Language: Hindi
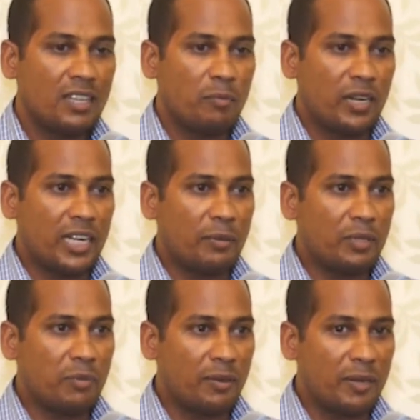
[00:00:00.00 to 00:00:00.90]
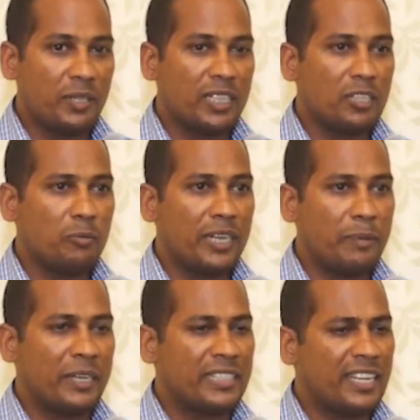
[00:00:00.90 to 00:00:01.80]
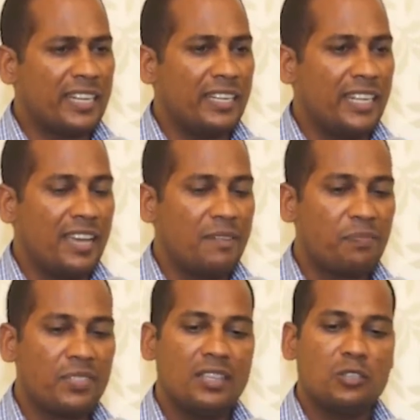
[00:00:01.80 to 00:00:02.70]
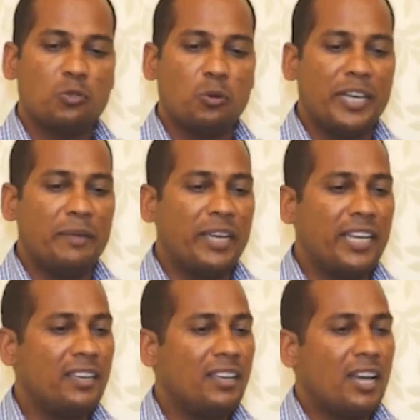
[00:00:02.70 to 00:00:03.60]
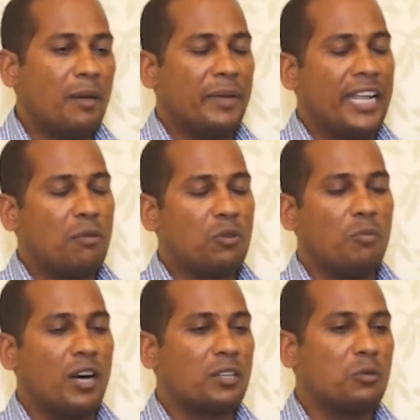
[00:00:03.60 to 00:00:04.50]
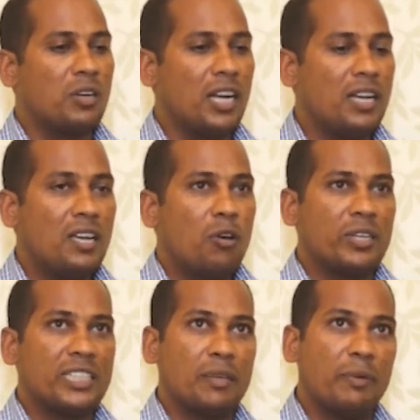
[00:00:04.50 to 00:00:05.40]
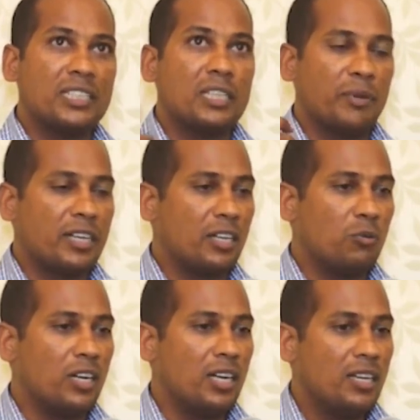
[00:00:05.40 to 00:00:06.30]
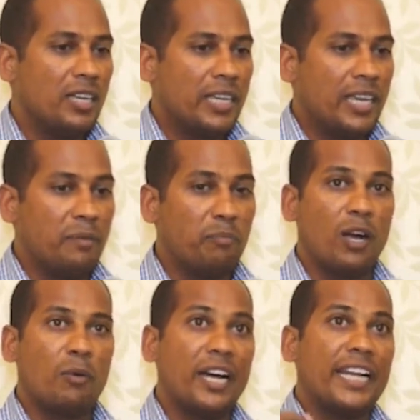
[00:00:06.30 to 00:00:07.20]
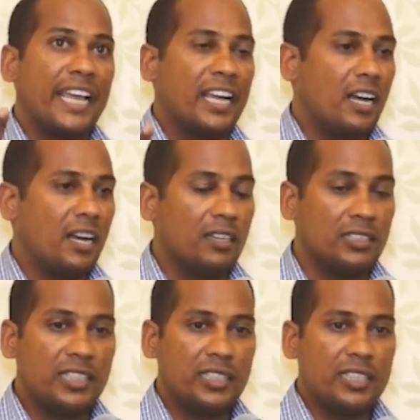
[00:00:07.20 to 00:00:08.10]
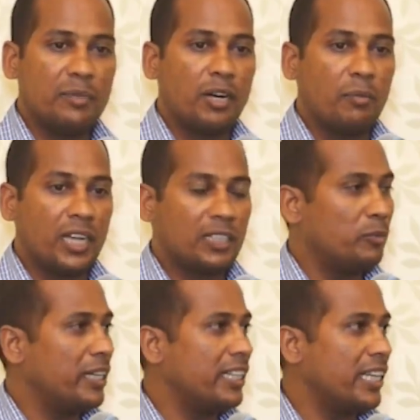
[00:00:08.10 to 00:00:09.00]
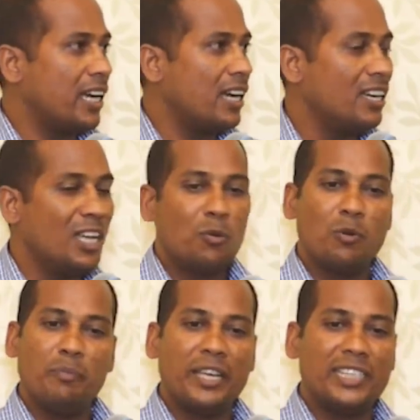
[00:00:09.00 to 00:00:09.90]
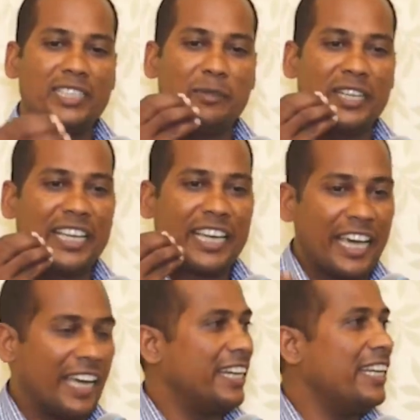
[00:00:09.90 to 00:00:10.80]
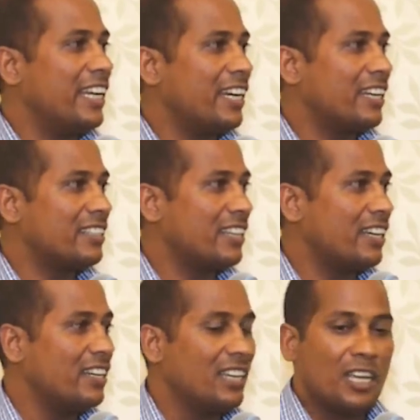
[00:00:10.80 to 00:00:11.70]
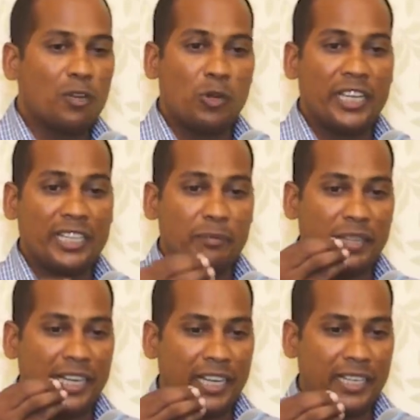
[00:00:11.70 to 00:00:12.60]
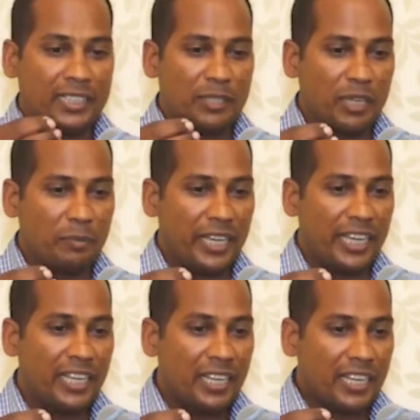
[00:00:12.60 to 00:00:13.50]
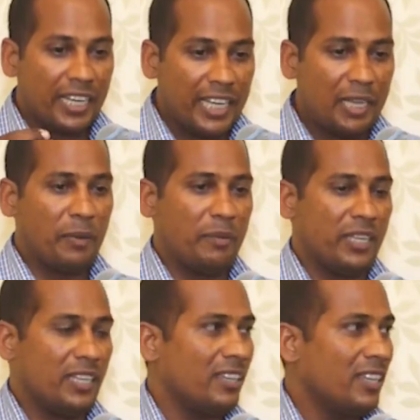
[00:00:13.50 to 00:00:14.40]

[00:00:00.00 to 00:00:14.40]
मरने के बाद भगवान मिलता है तो मैंने फैसला कर लिया सुबह में अपने आप को मार दूंगा और इसके बाद सफ़र करूंगा कि भगवान है कहाँ जीते जी भगवान तो मैंने देखा वो मेरे जीवन के कहर नहीं अलग कर सका कोई मेरे जीवन में कहीं पे भी